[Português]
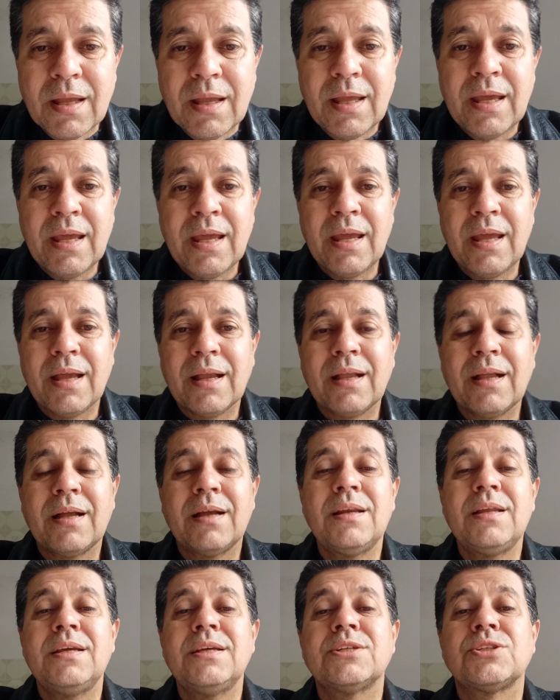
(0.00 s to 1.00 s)
É,
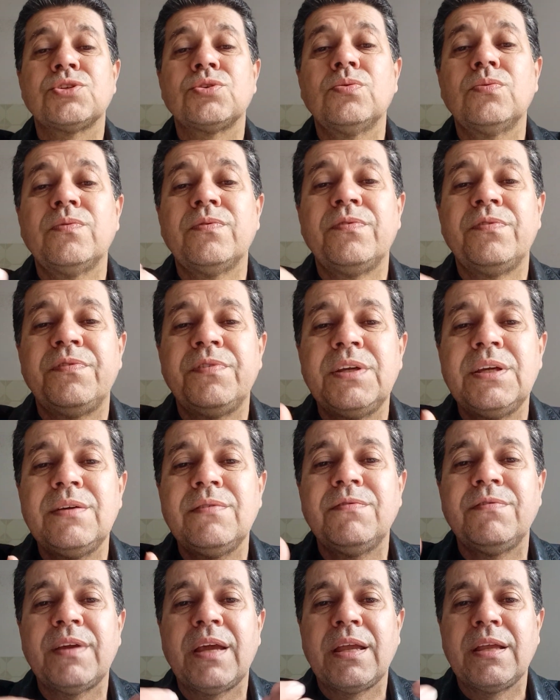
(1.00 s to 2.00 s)
Cristo
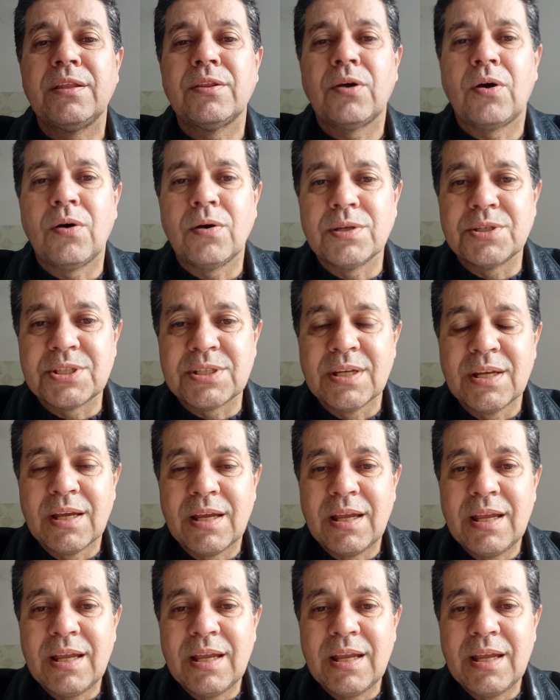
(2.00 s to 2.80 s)
vive em nós,